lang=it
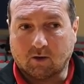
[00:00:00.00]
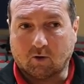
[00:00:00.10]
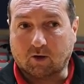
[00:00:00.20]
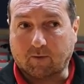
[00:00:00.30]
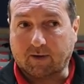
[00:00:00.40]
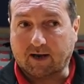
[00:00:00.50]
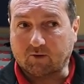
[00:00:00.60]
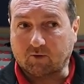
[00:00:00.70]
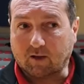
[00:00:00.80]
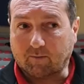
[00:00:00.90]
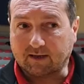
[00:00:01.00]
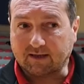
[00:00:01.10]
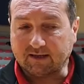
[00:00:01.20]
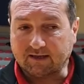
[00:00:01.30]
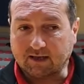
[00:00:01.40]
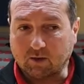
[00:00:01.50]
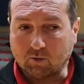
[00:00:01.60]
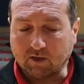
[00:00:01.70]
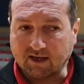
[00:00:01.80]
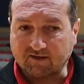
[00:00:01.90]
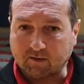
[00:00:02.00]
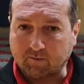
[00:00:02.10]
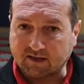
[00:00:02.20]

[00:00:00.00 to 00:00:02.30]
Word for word: Ora parlando della partita devo dire che siamo